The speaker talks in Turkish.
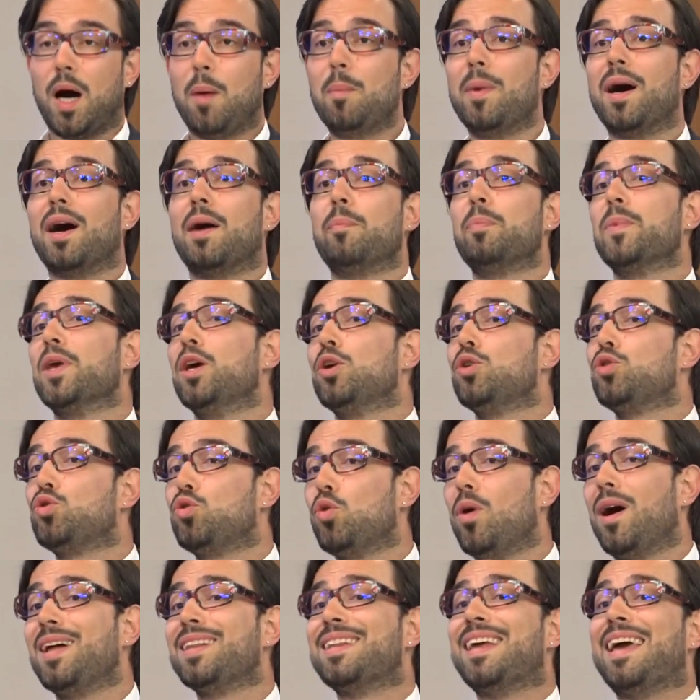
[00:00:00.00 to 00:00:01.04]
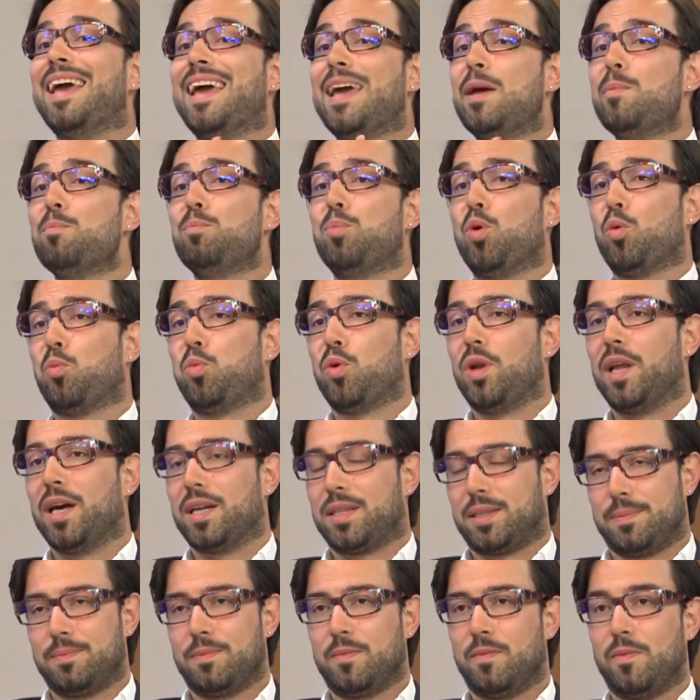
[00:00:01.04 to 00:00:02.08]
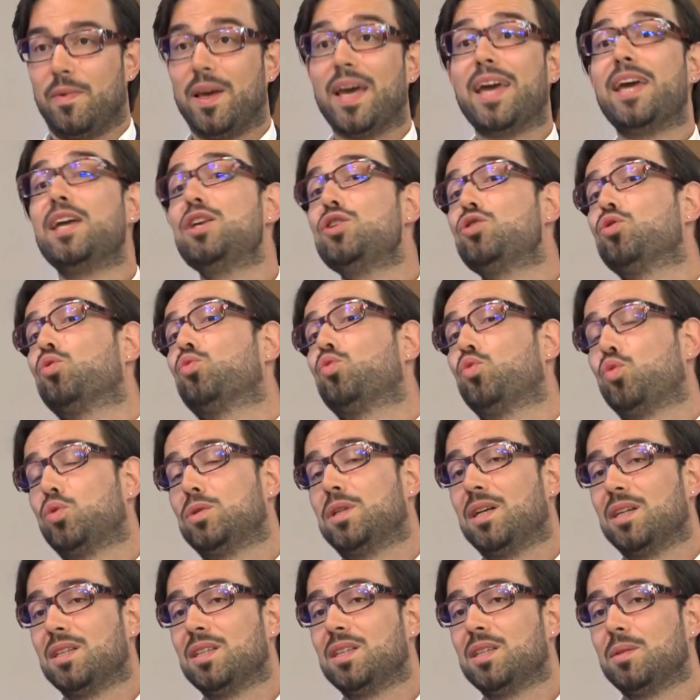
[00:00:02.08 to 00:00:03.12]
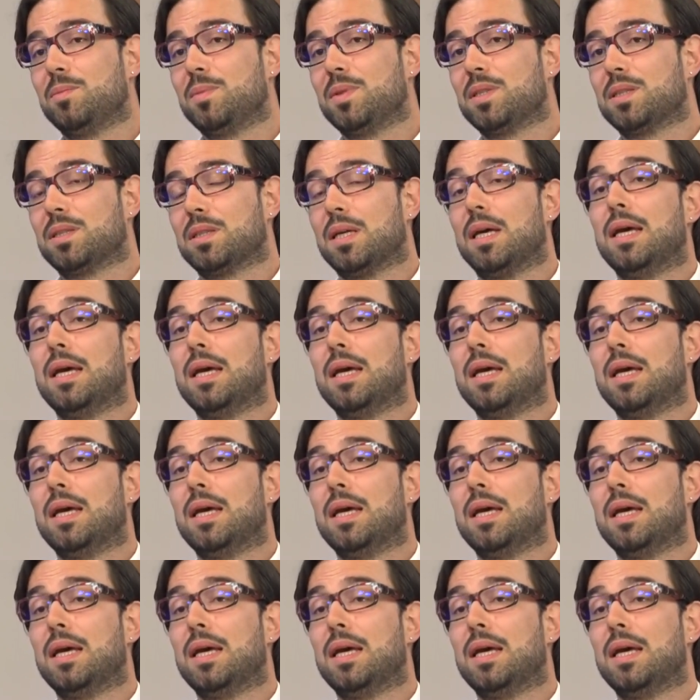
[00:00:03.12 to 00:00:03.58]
Ama şu anda en popüler ve en çok kullandığımız